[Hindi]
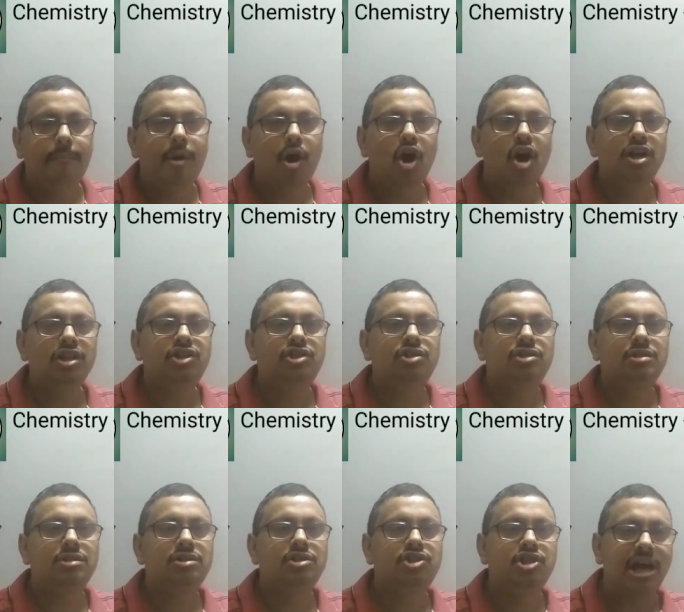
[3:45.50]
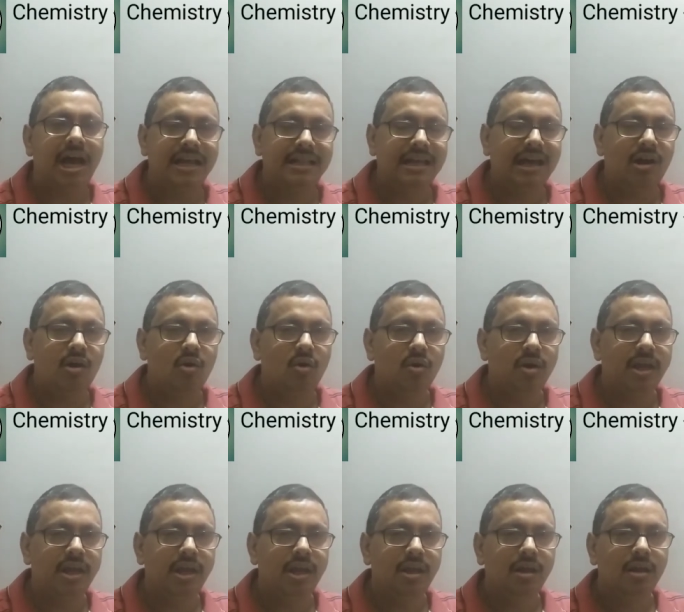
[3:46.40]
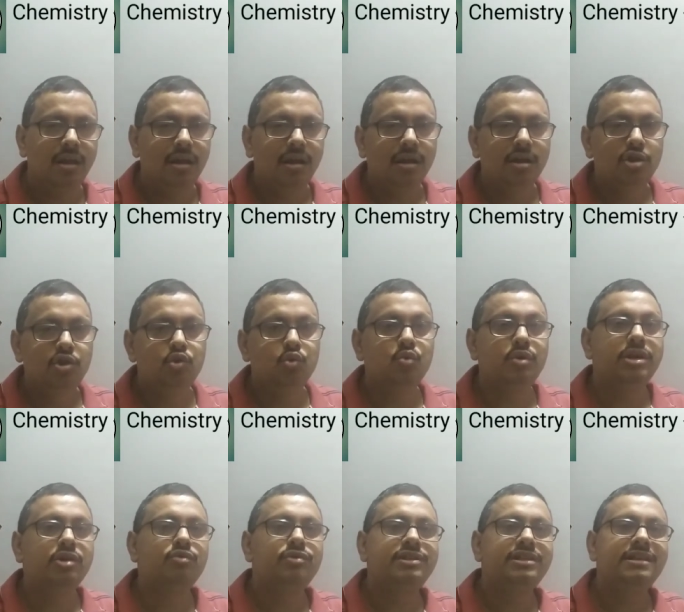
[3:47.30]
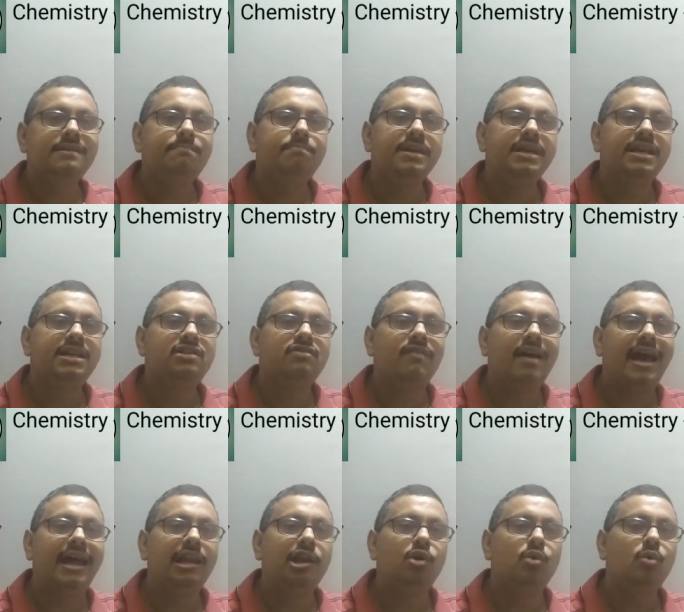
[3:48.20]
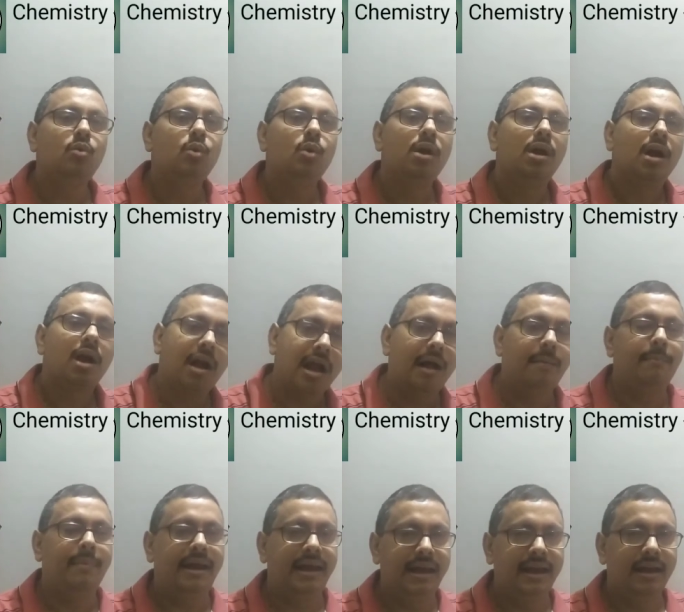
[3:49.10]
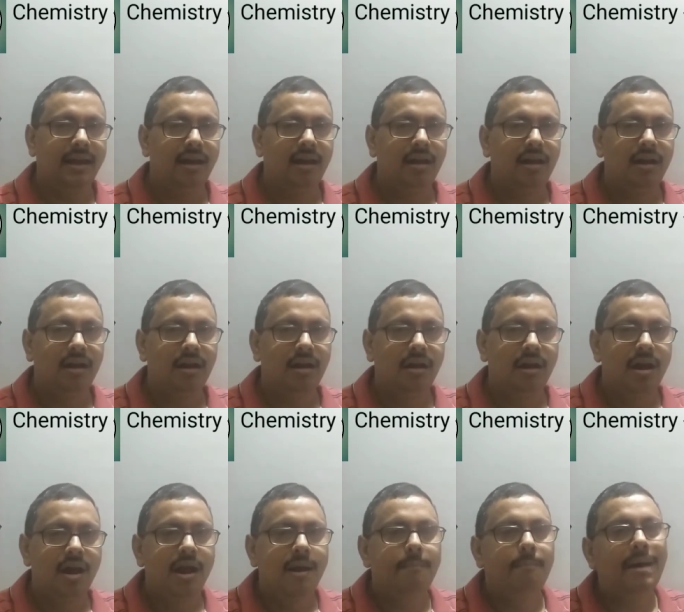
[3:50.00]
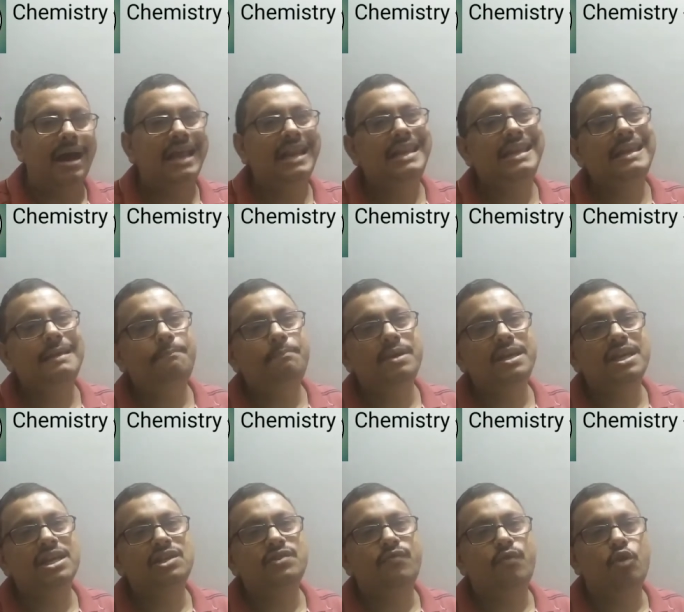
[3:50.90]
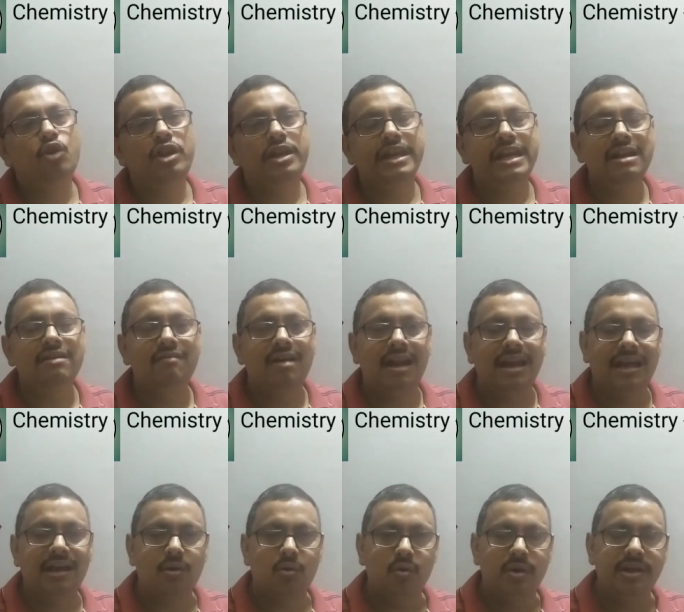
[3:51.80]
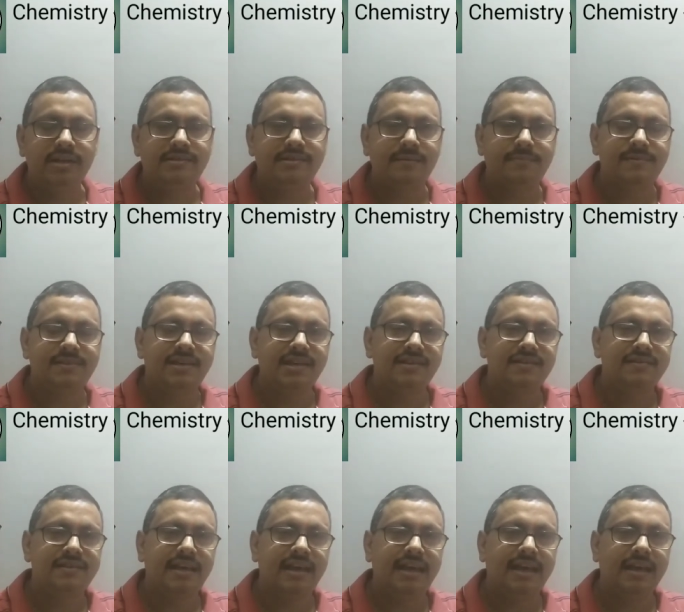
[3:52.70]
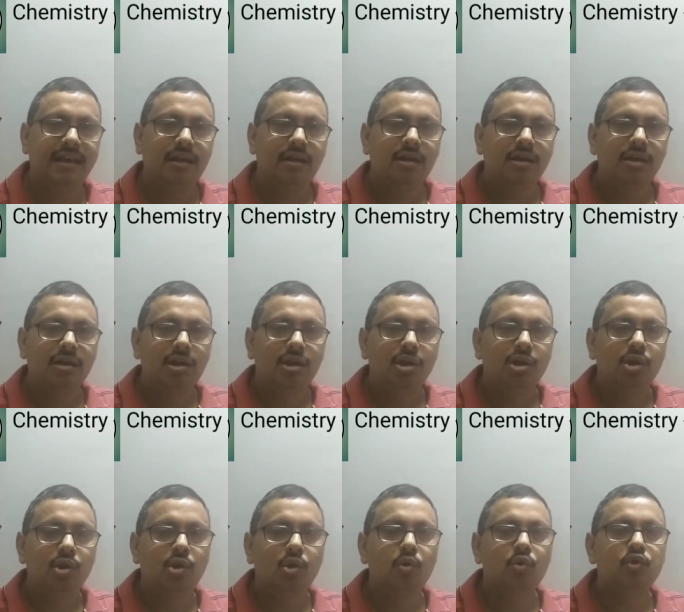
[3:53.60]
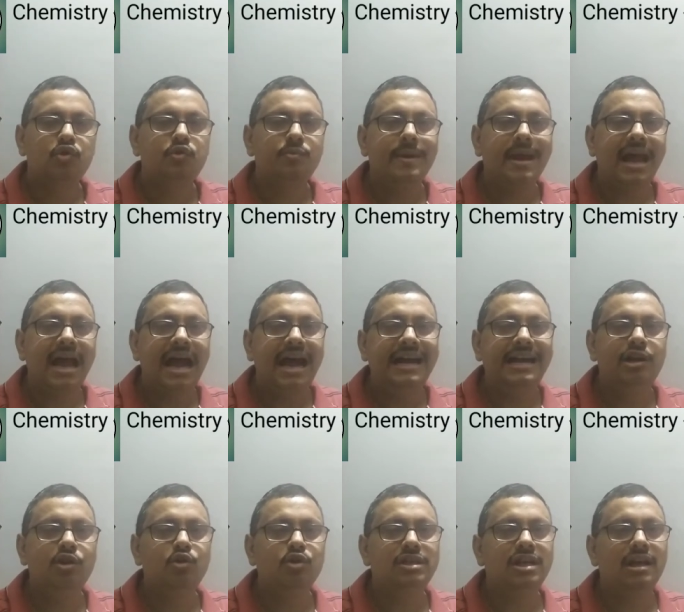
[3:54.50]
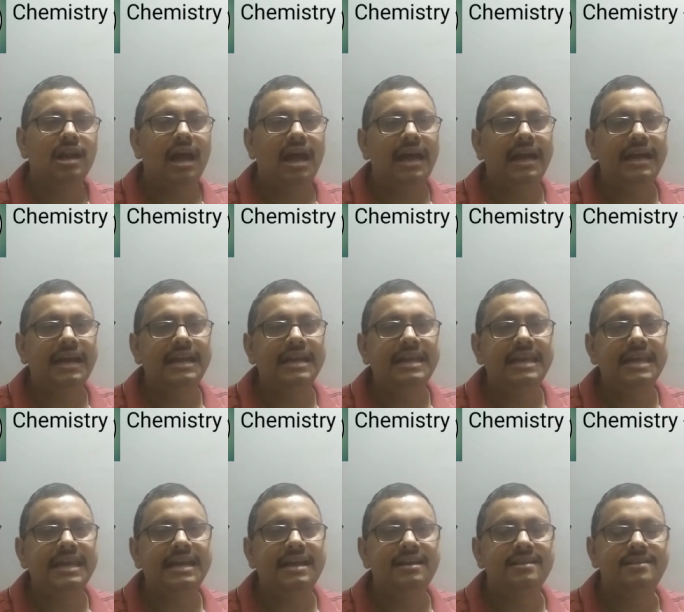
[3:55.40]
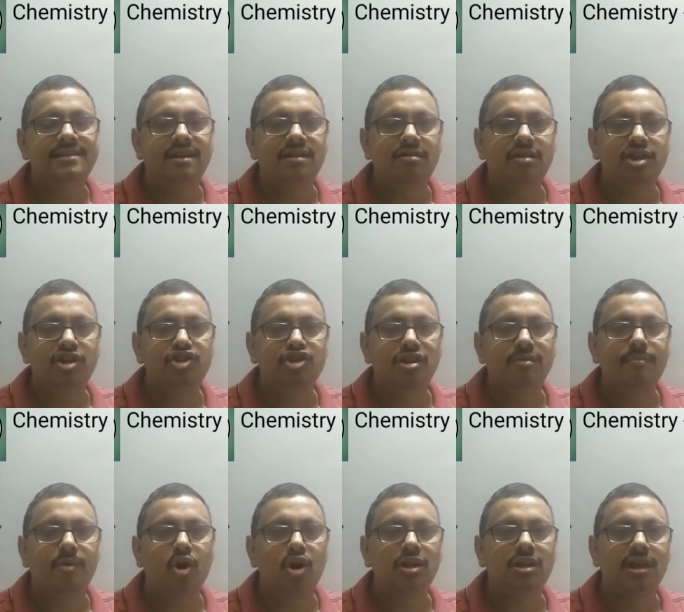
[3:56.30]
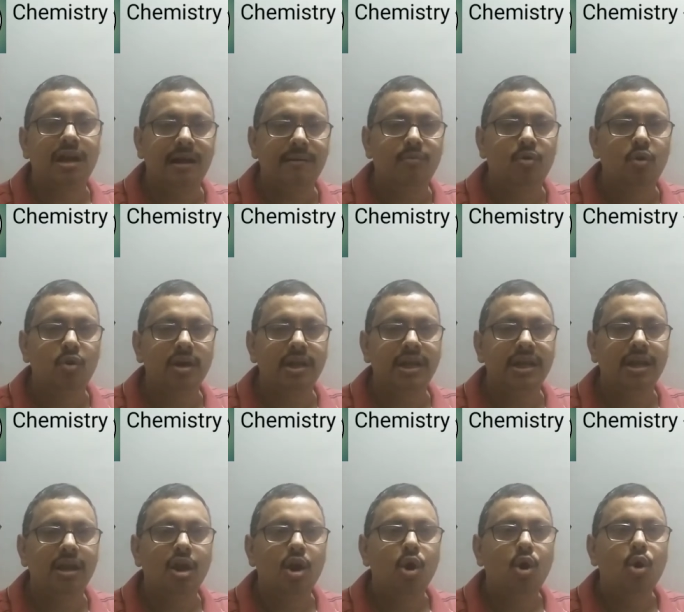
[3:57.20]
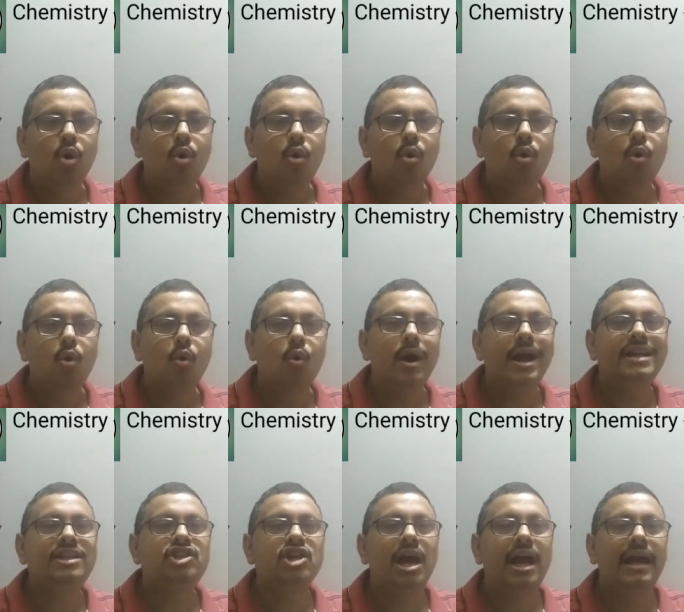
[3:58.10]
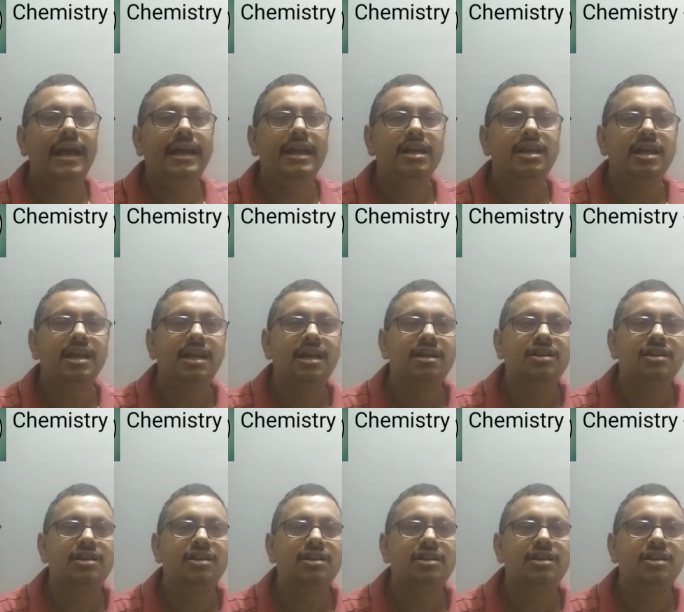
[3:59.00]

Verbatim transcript: बहुत ज़्यादा होगी क्योंकि उसकी पी वैल्यू कम है मान लीजिए पी 14 वाला कोई सब्सटेंस है तो उसमें हाइड्रोजन आयन की कंसेंट्रेशन बहुत कम होगी ओ OH आयन की